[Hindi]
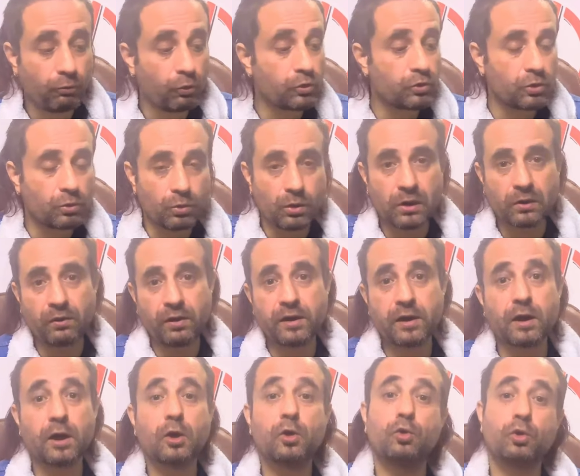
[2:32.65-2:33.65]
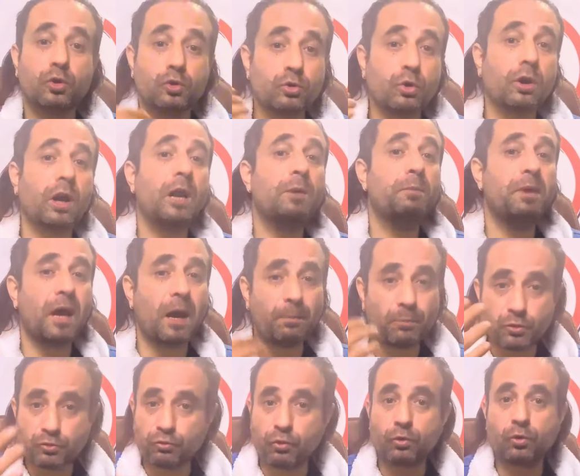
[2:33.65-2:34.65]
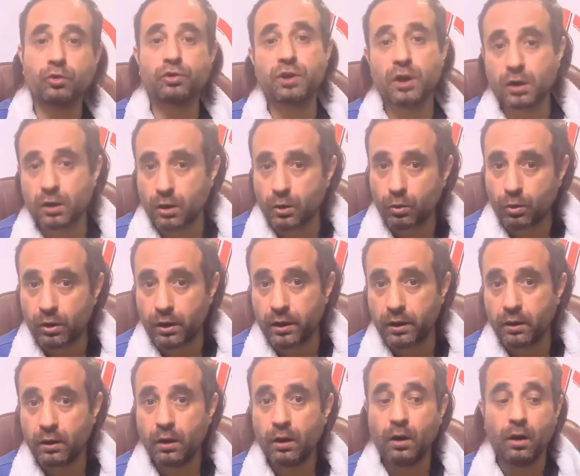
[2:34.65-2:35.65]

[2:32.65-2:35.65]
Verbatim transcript: वो ज़रूर लिखवाइएगा क्योंकि उस दौरान में आप उस फोन को चेक करोगे